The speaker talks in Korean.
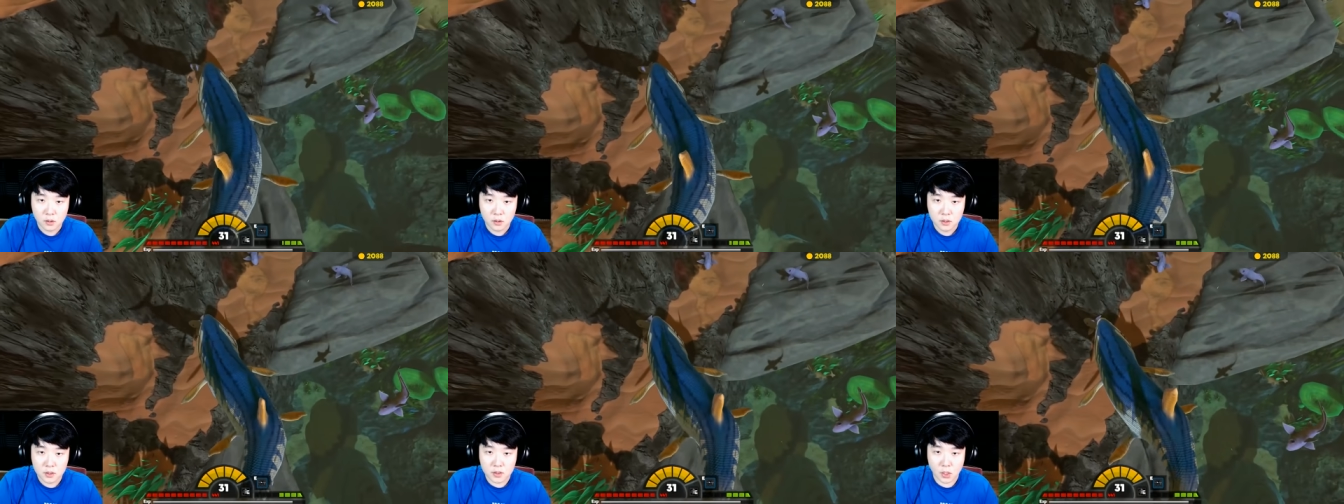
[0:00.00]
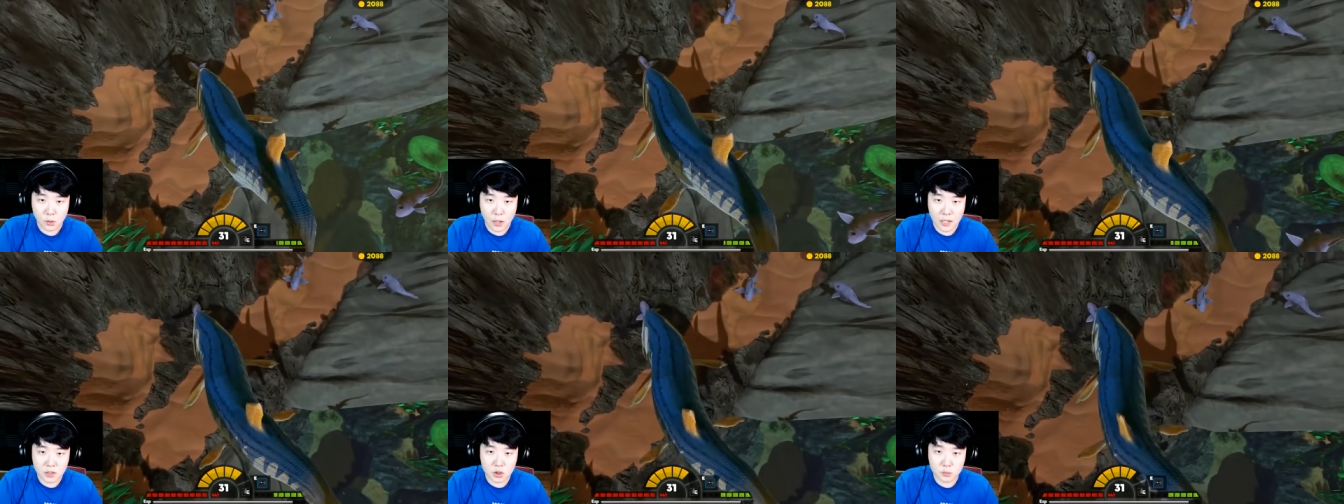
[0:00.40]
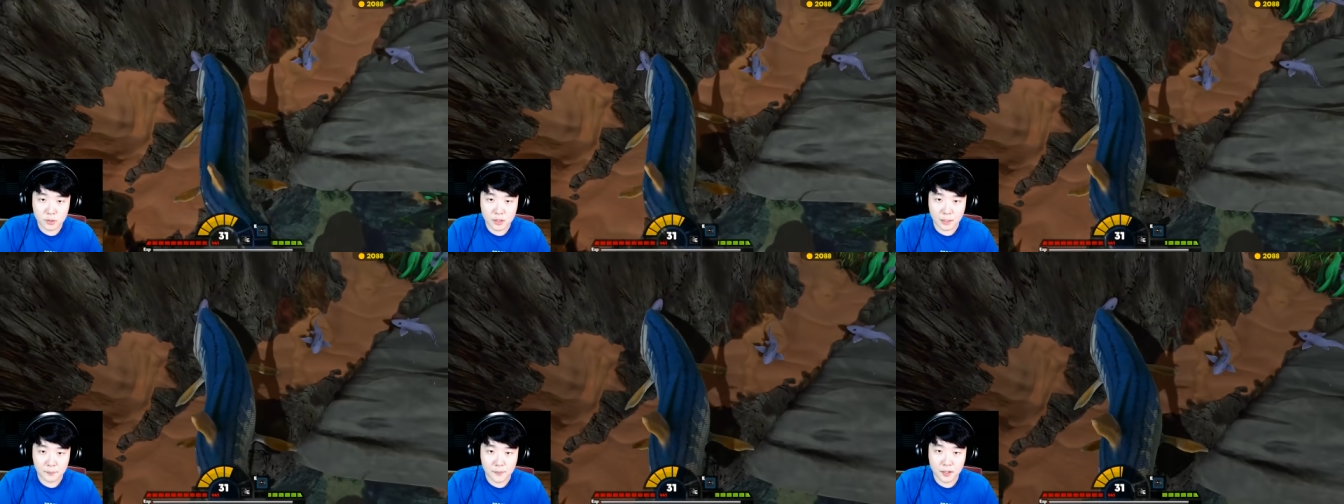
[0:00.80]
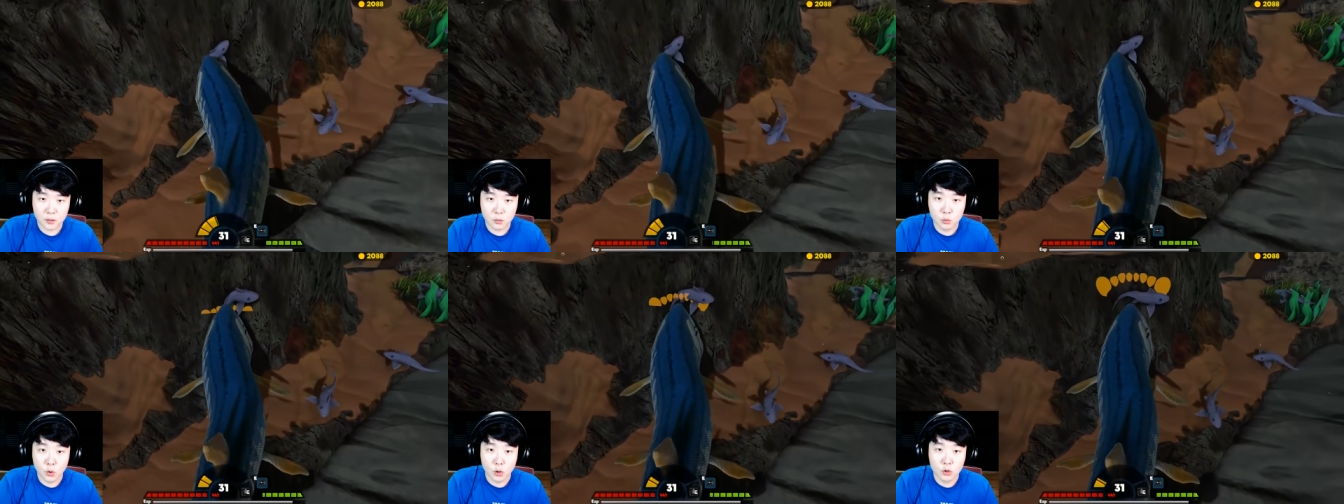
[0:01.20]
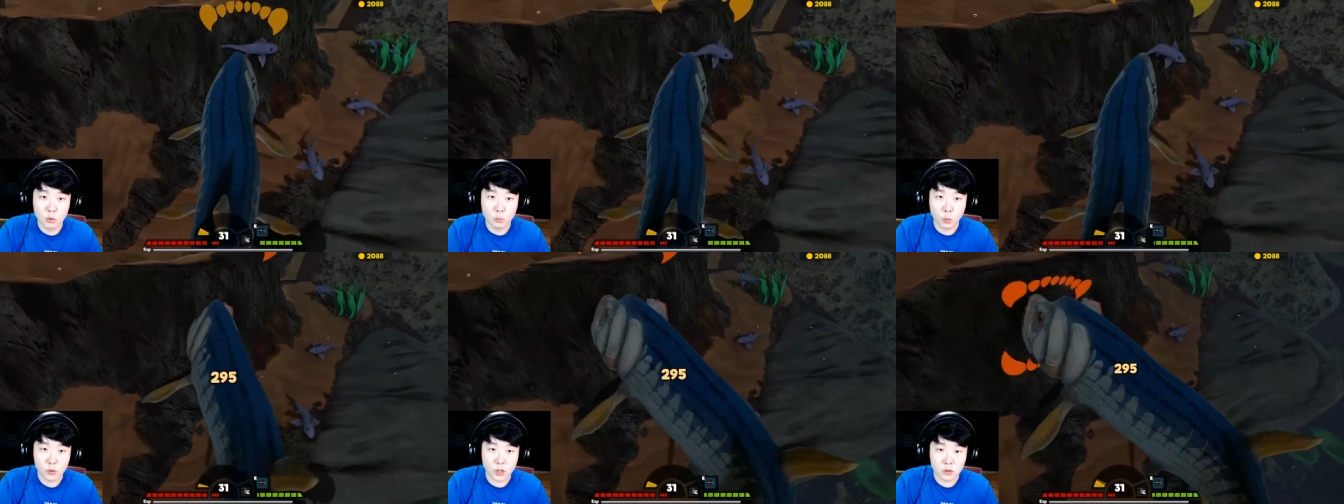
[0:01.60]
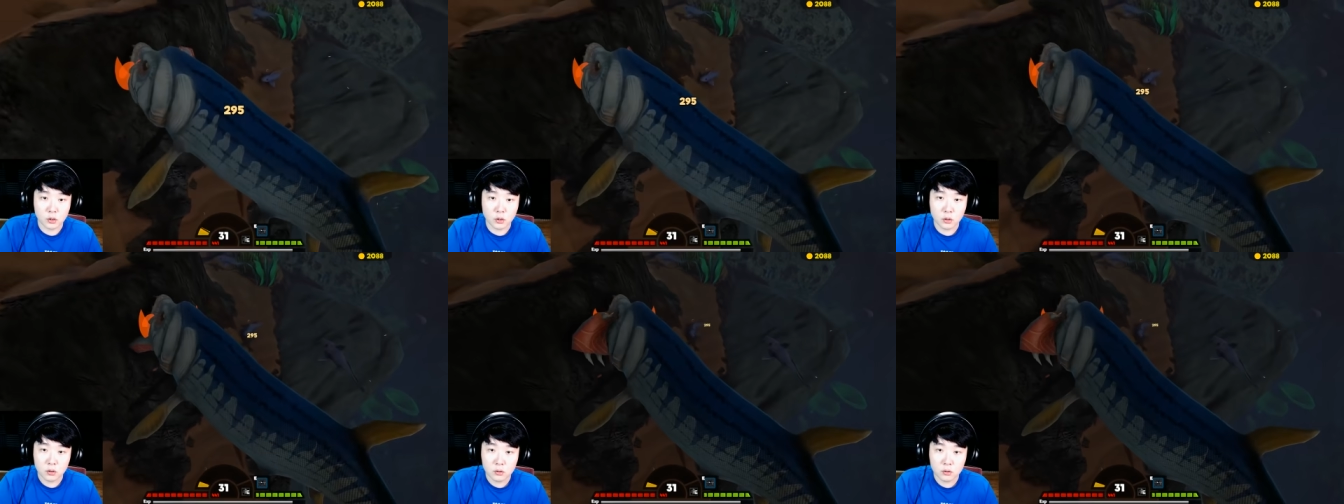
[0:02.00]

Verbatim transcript: 이게 자꾸 아쉬움이 남네. 야 이걸 못 삼켜?